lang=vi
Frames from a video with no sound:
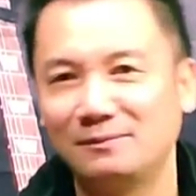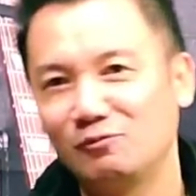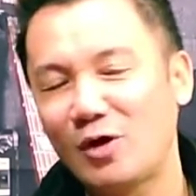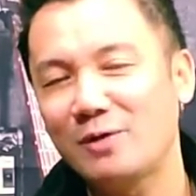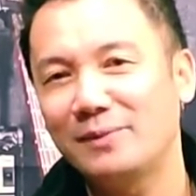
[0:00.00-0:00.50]

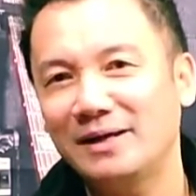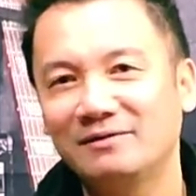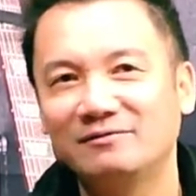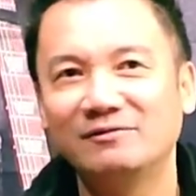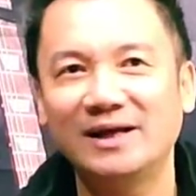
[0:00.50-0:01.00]
quen biết
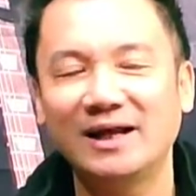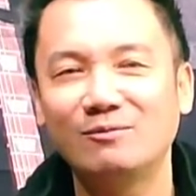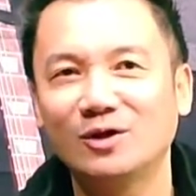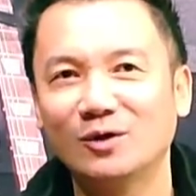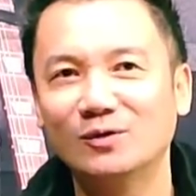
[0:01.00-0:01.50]
với lại
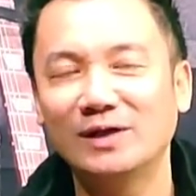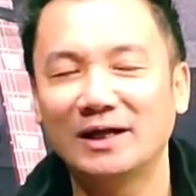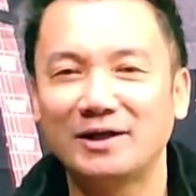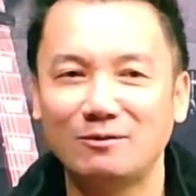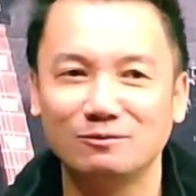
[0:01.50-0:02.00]
ông chủ là
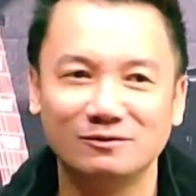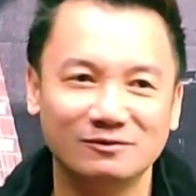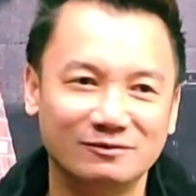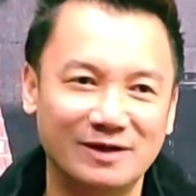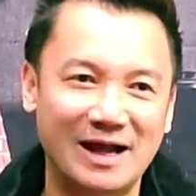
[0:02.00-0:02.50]
anh đồng
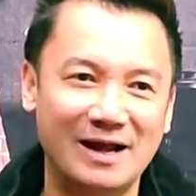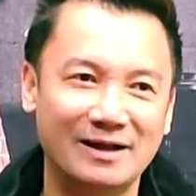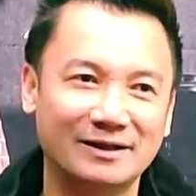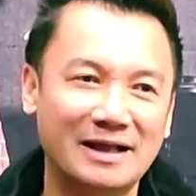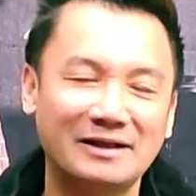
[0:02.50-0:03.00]

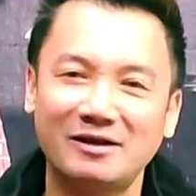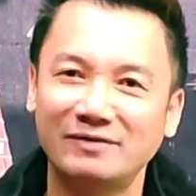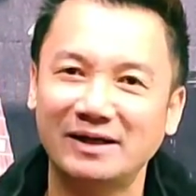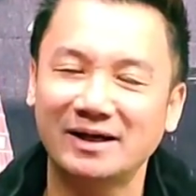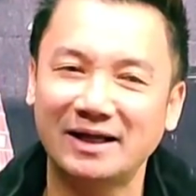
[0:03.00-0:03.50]
và các nhân
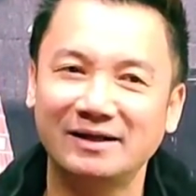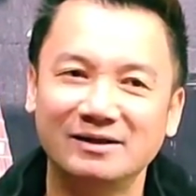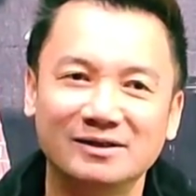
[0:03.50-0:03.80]
viên ở đây